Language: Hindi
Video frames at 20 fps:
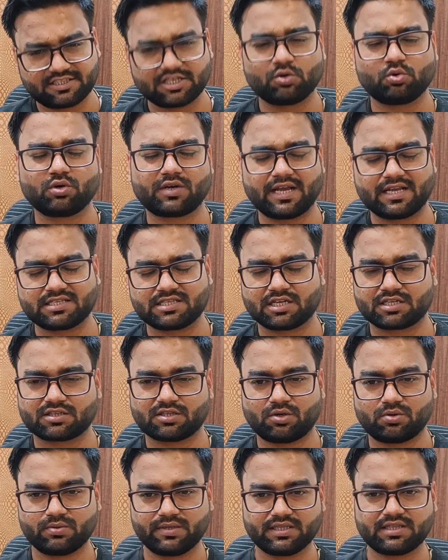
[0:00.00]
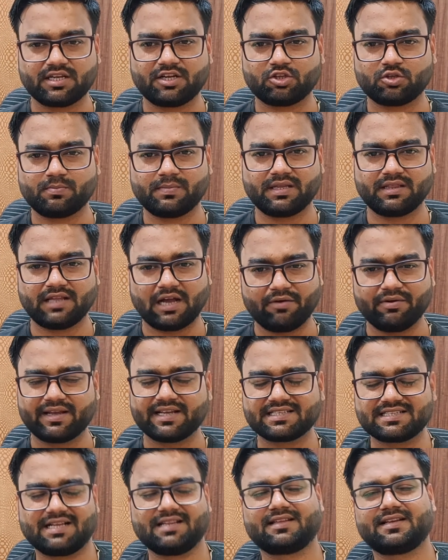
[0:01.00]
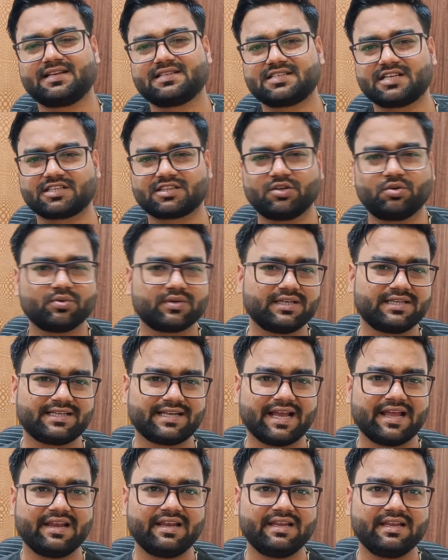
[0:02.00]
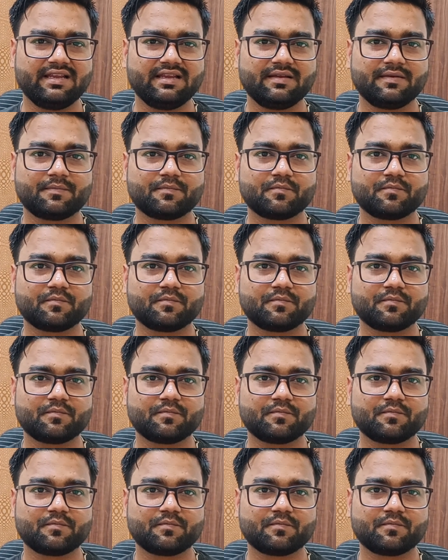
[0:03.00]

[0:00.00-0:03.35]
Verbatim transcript: जरूर कह सकता हूँ इतना तो मैं दावे के साथ कह सकता हूँ कि टैली